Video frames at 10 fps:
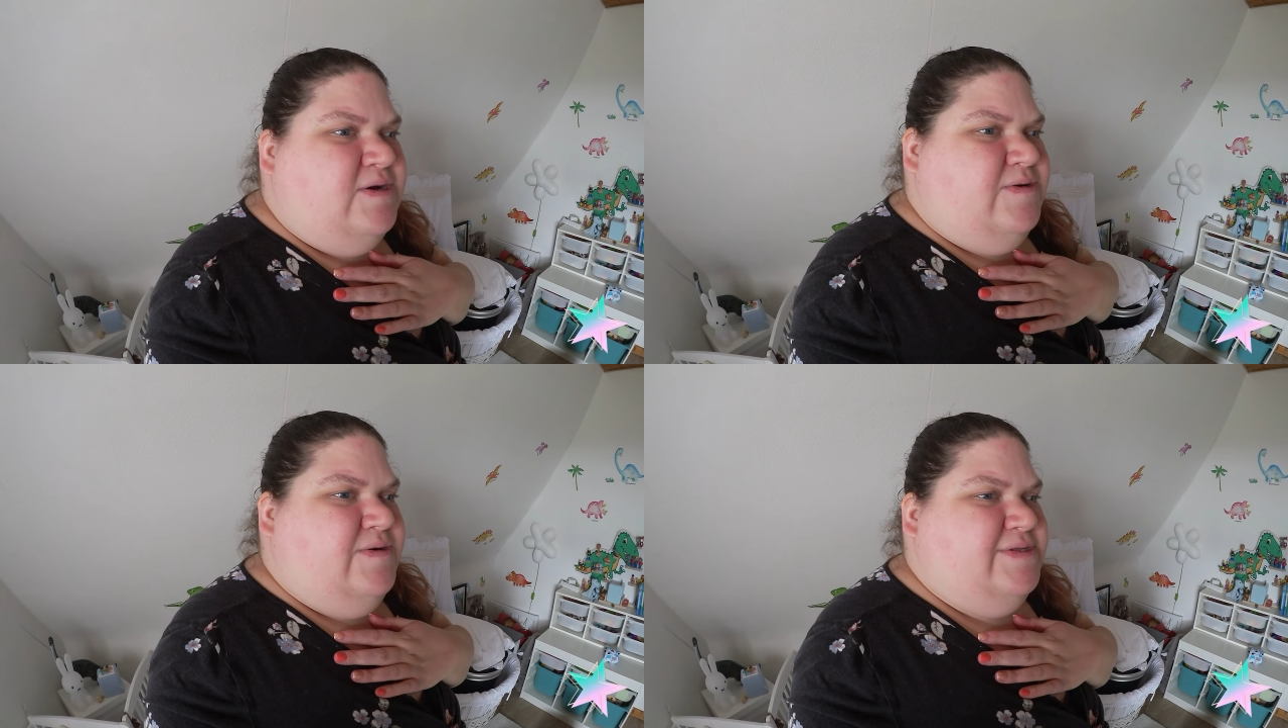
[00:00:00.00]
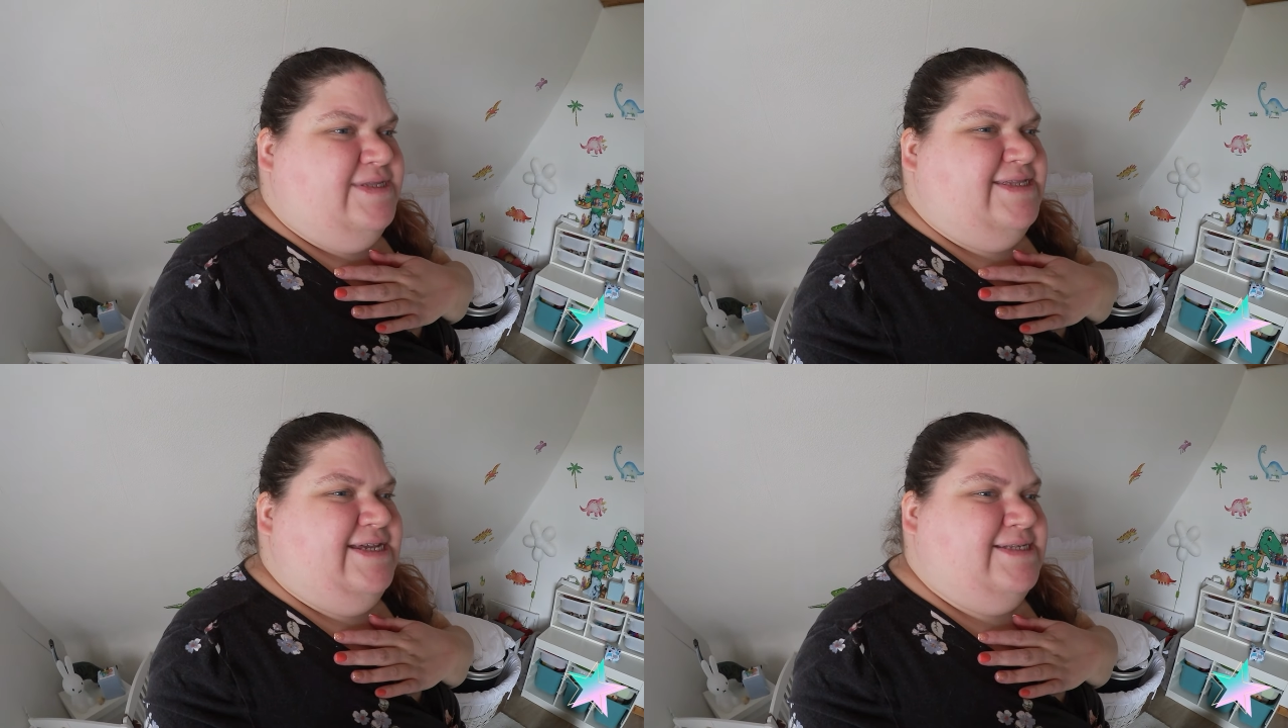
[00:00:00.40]
oh,
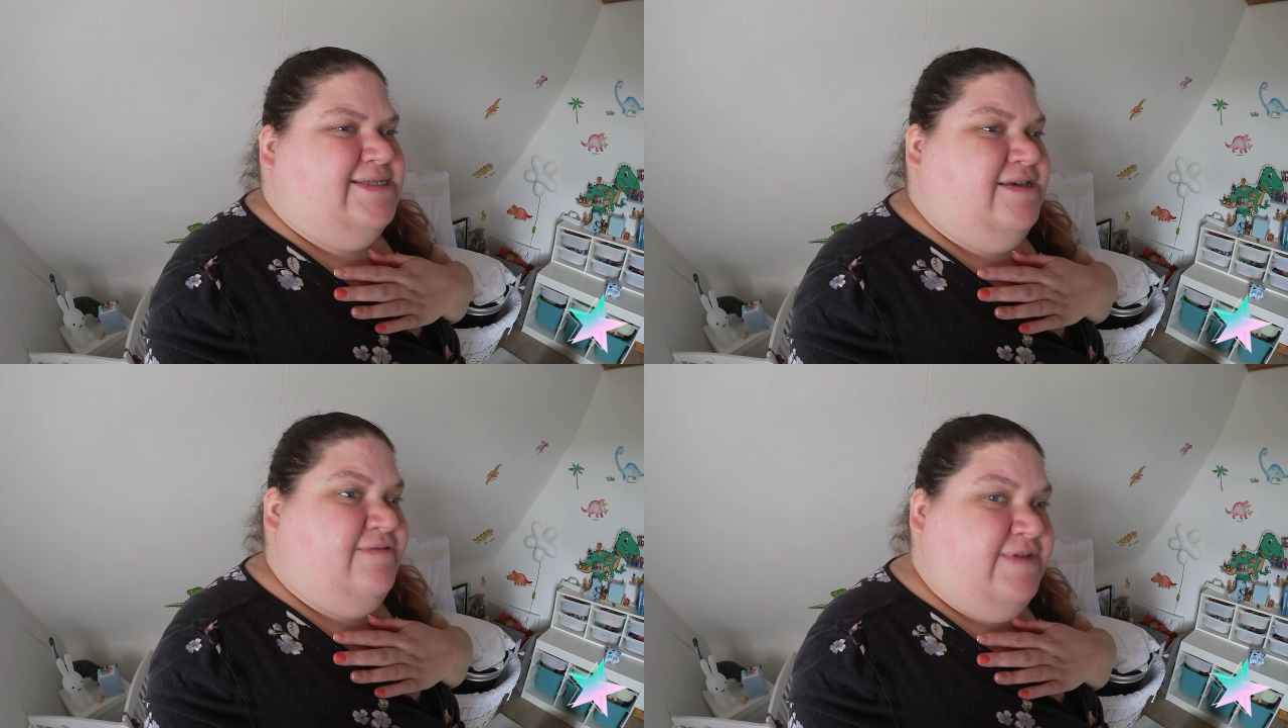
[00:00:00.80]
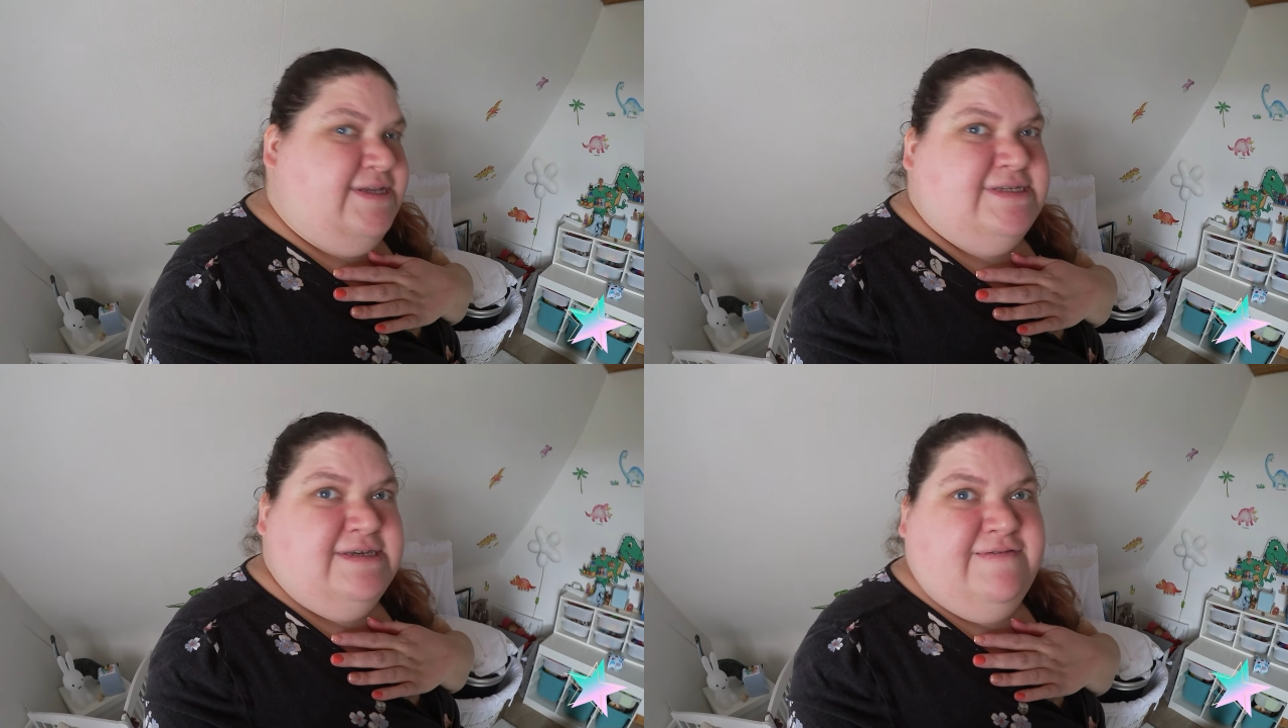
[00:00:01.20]
das
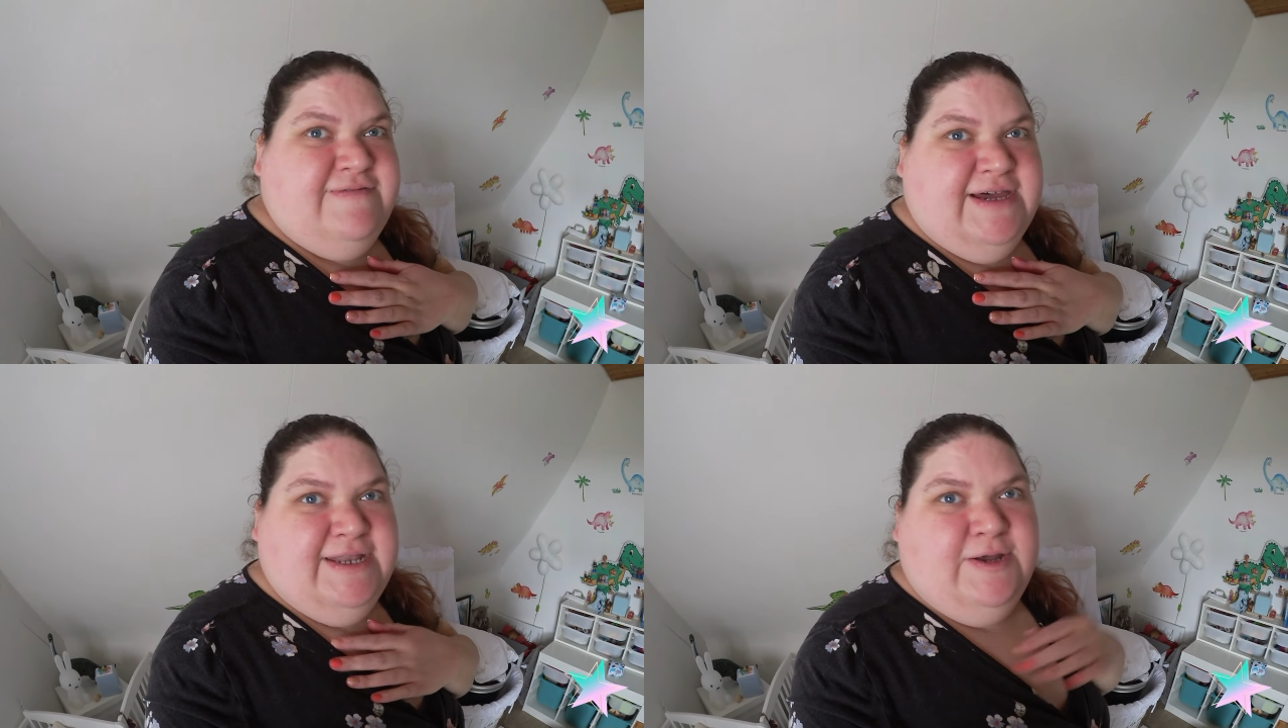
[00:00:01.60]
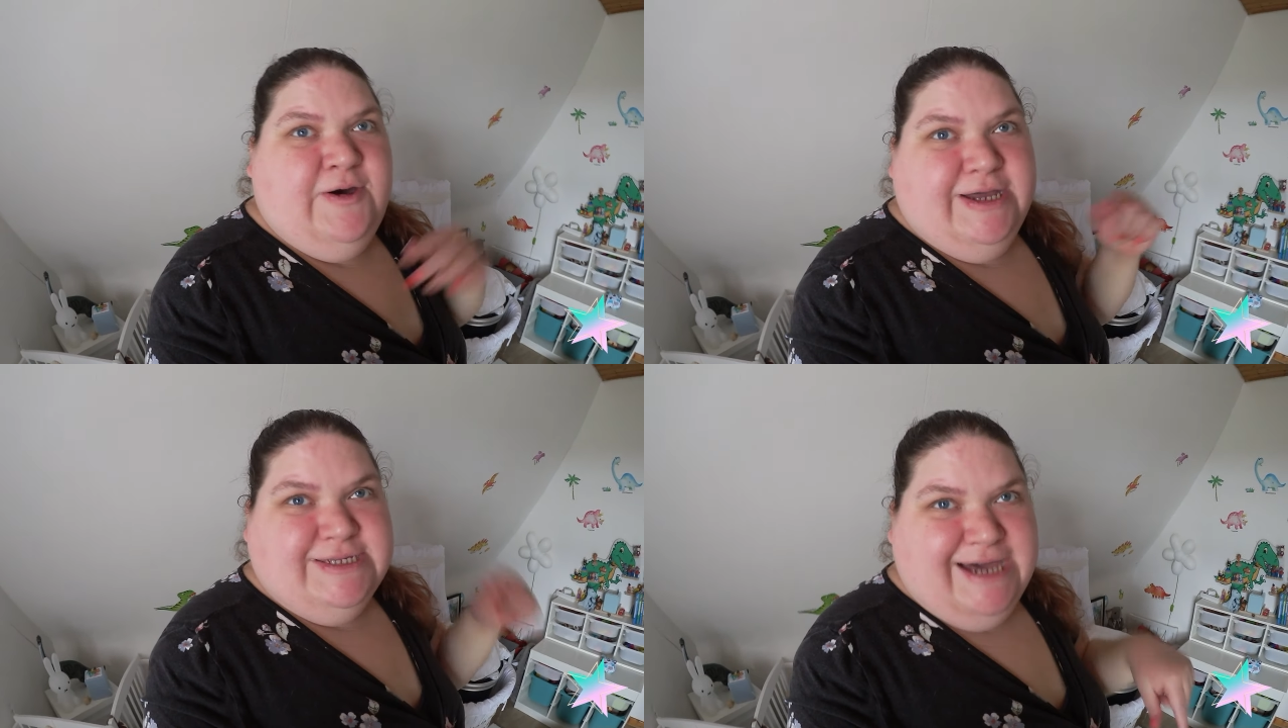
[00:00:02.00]
definitiv dann
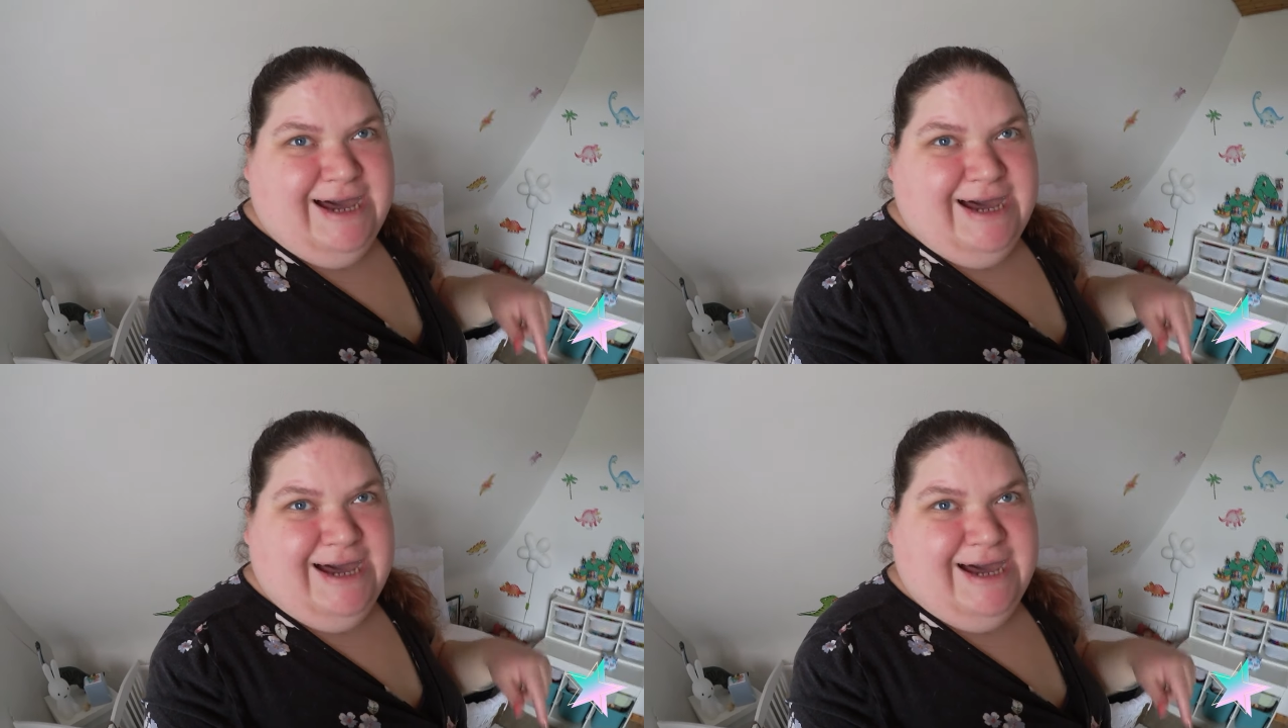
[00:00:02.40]
heute